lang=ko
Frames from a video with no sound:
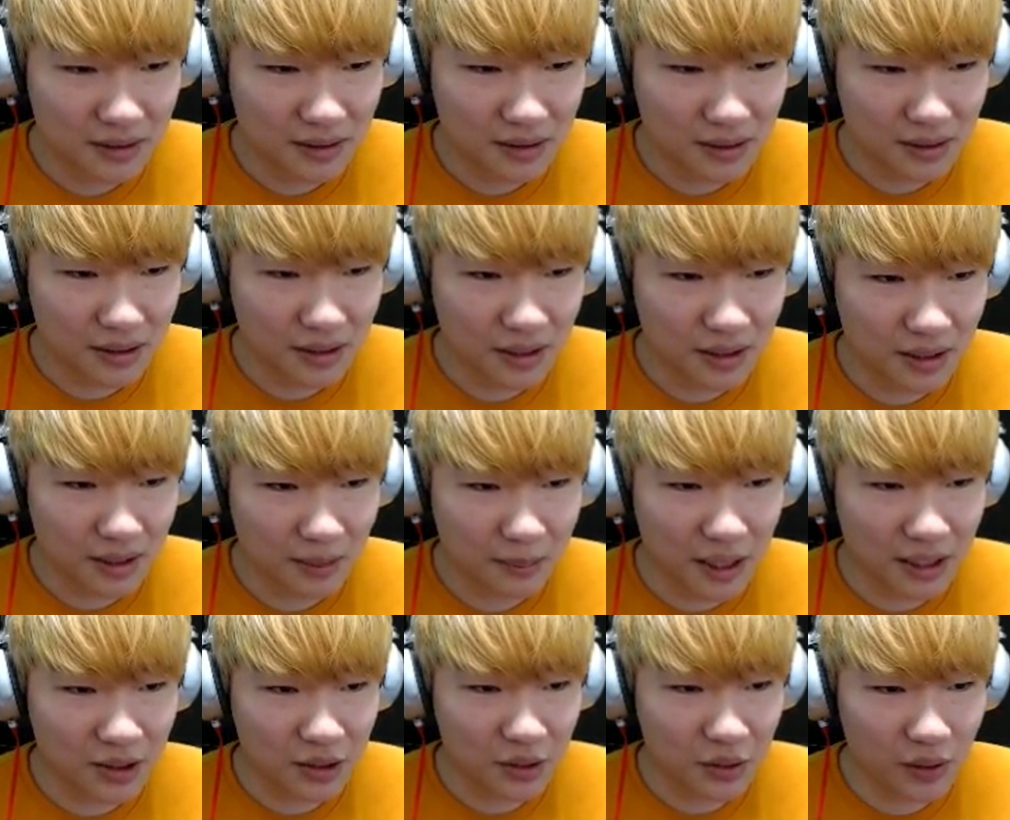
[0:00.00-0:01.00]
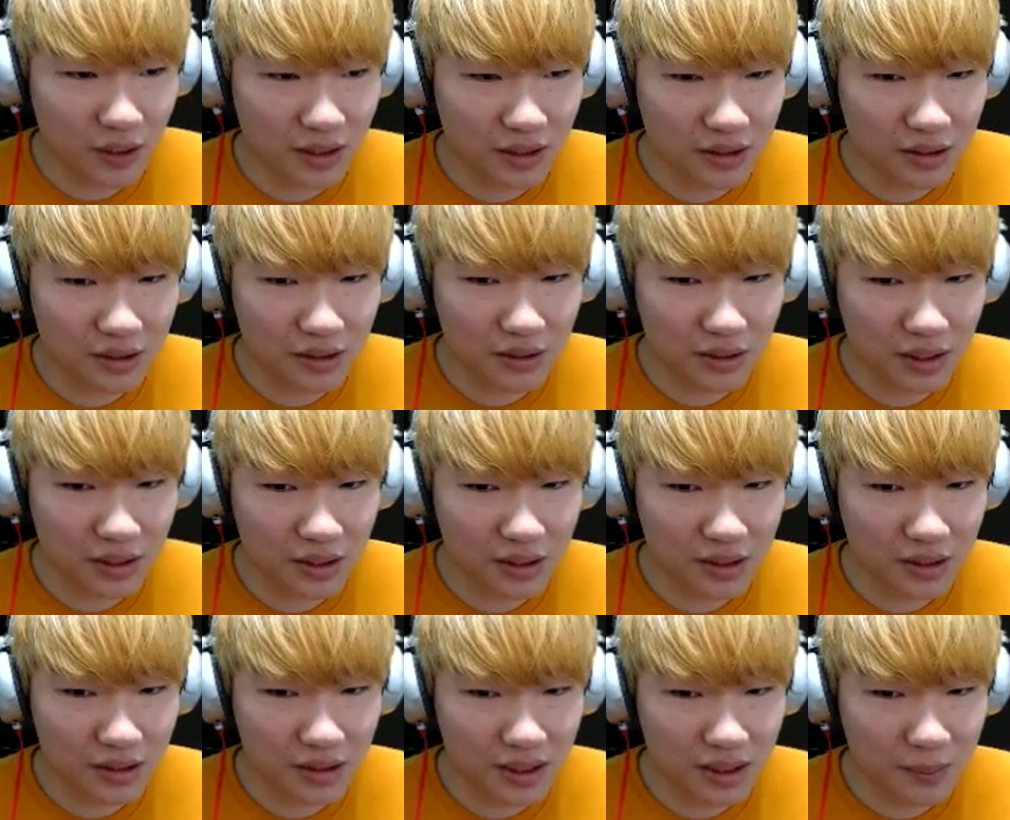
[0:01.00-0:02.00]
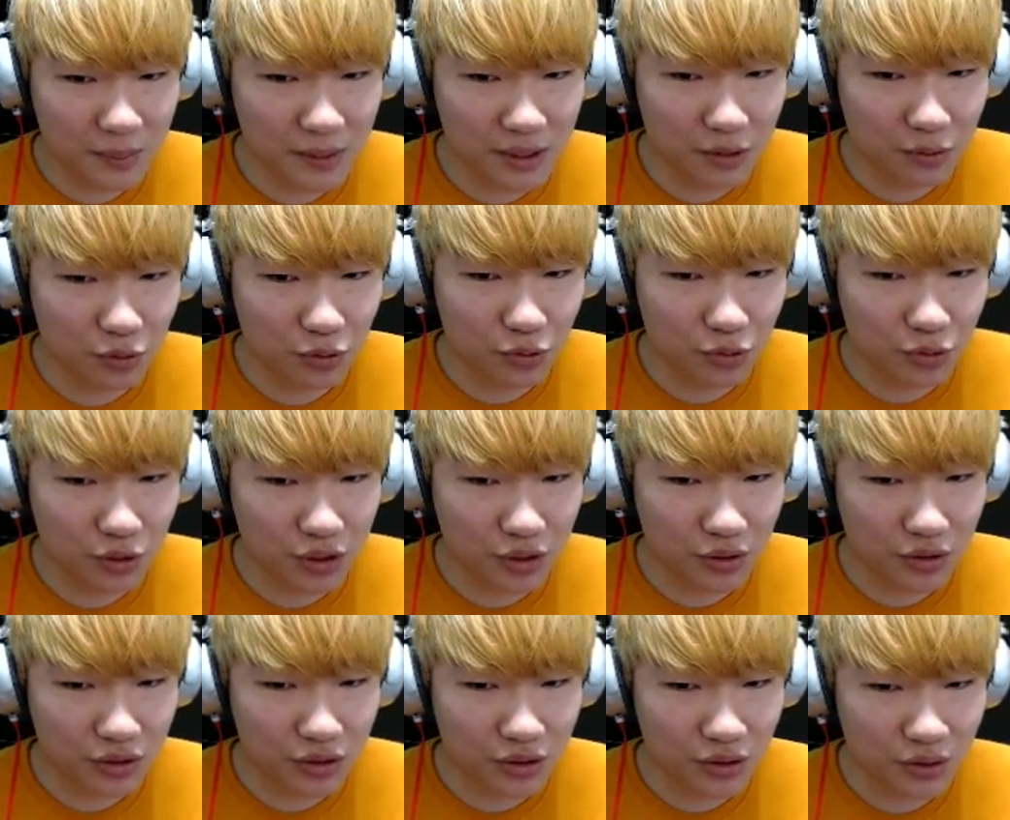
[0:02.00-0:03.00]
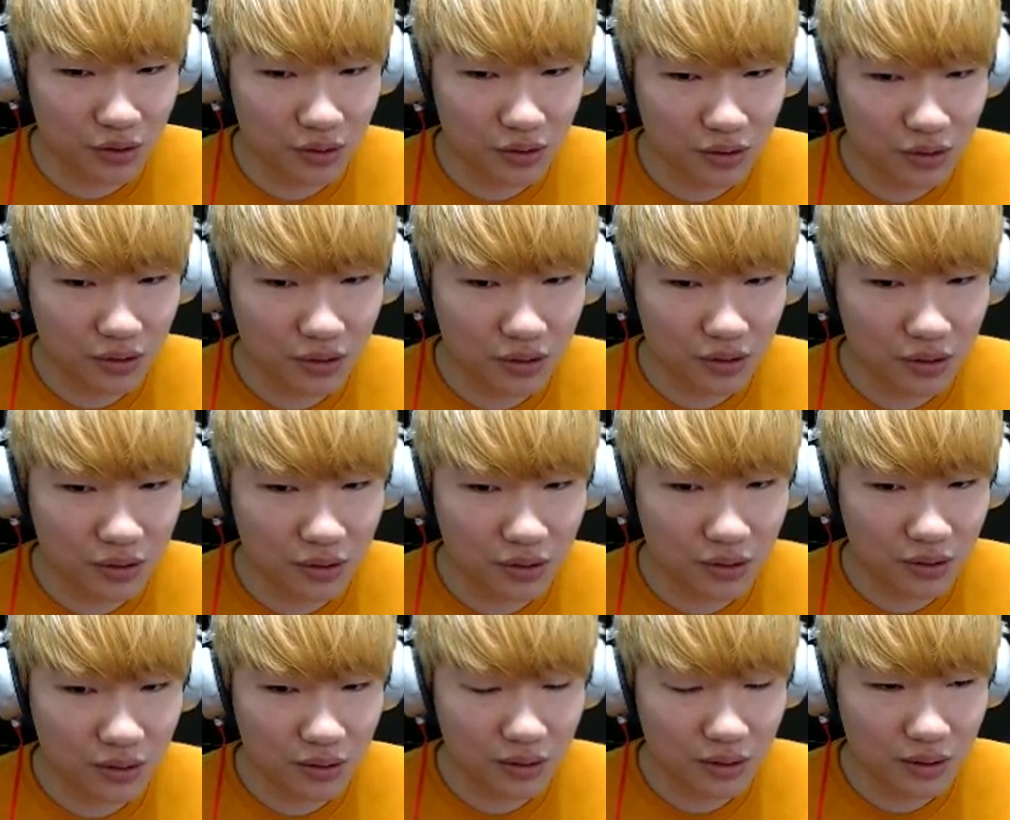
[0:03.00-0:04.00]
이게 딱 맞춰야 되는 스택이 12, 9, 6이거든요? 그래서